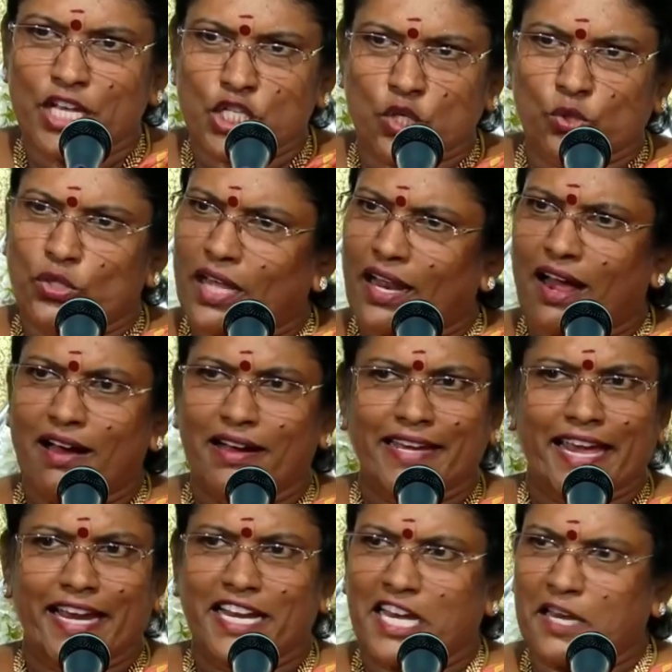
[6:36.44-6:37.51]
சுந்தரா
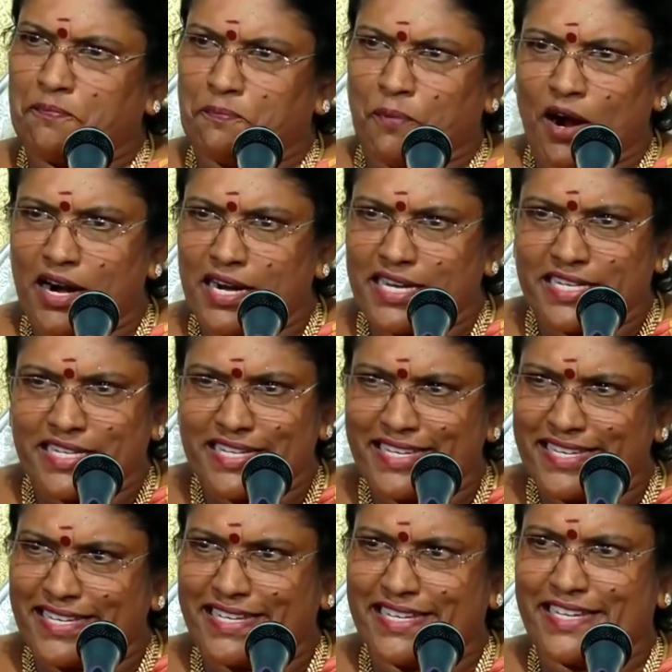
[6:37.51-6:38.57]
என்னை பாடு
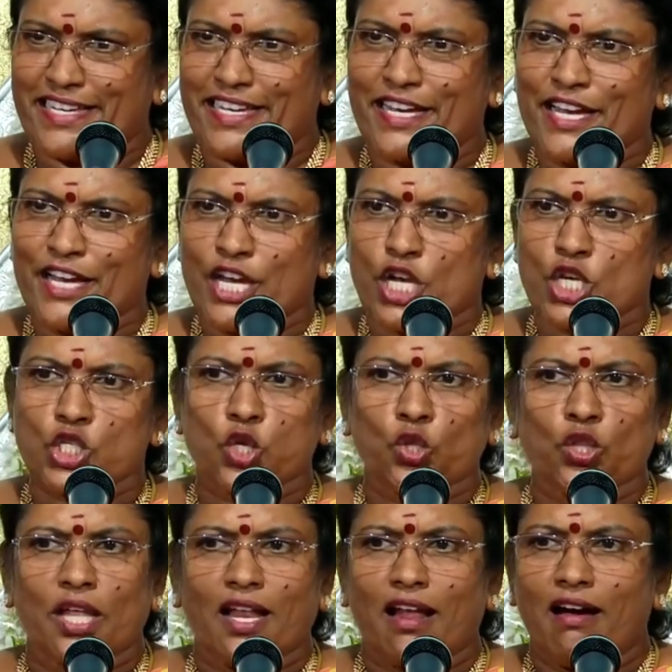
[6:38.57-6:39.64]

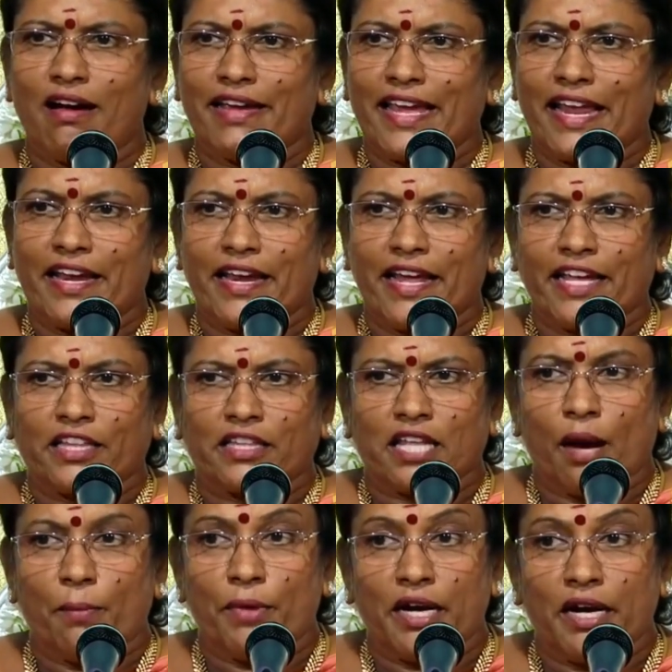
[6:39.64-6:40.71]
சுந்தரா என்னை
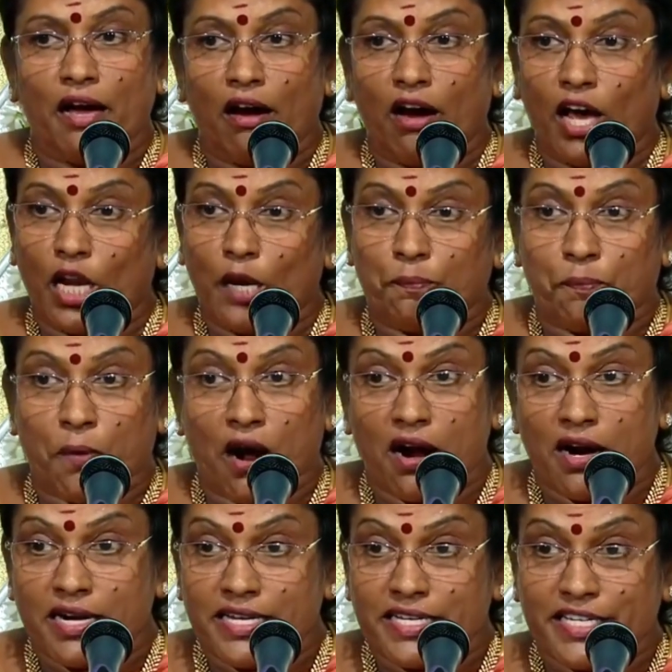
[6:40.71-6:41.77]
தமிழால்
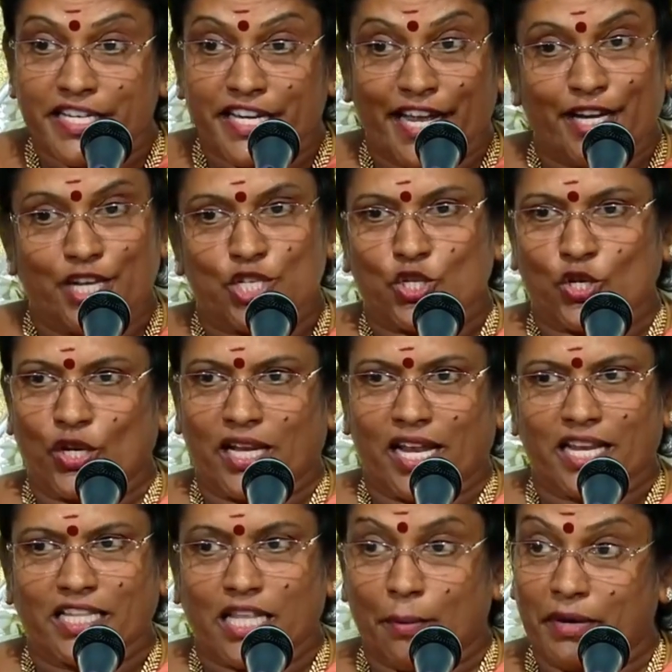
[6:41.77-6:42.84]
பாடு என்று
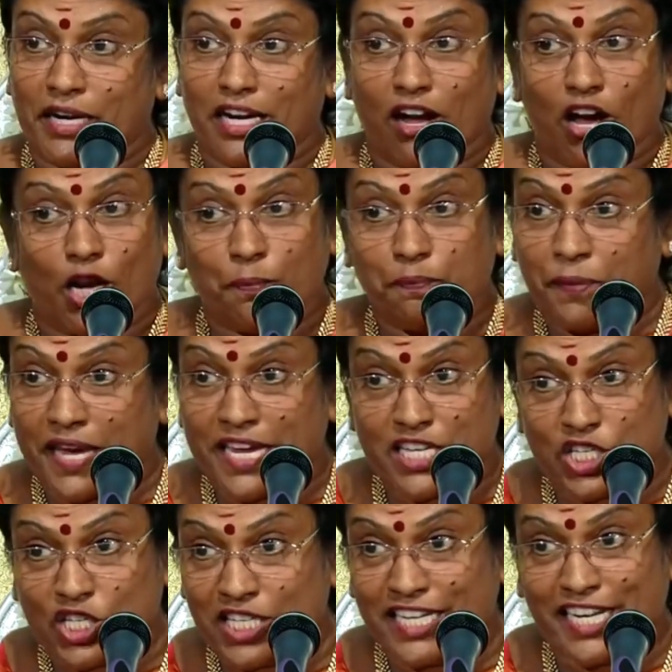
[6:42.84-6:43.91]
சொன்னார் தமிழால்
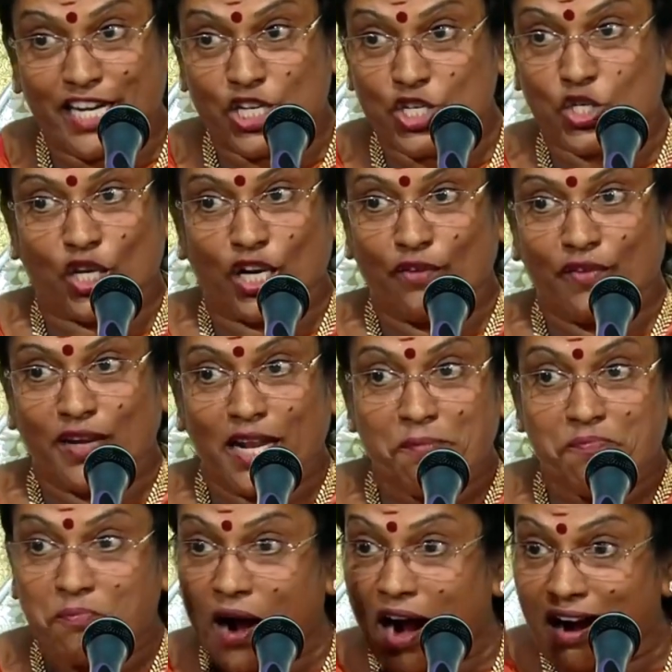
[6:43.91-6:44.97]
பேசு என்று சொல்லவில்லை
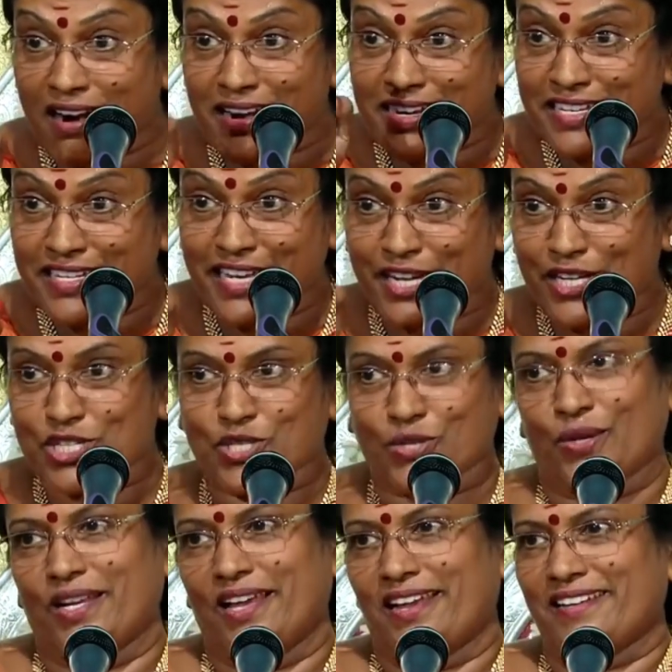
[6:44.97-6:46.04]
பாடு என்று
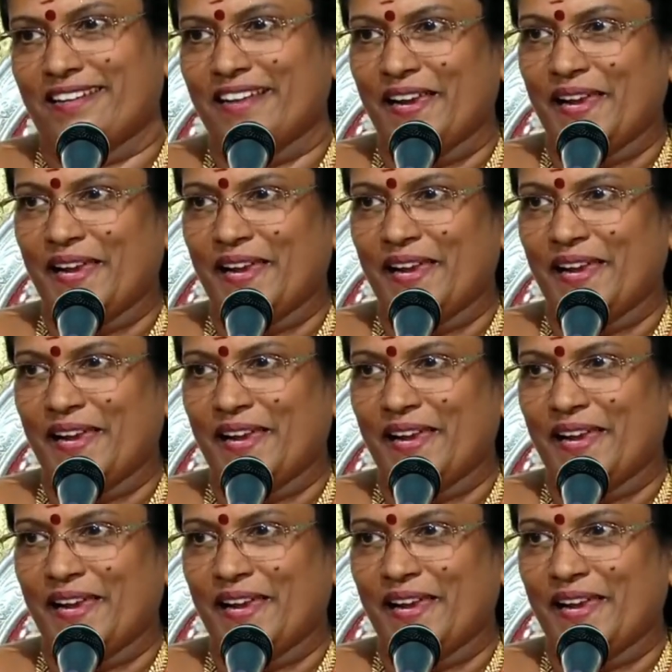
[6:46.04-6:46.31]
சொன்னார்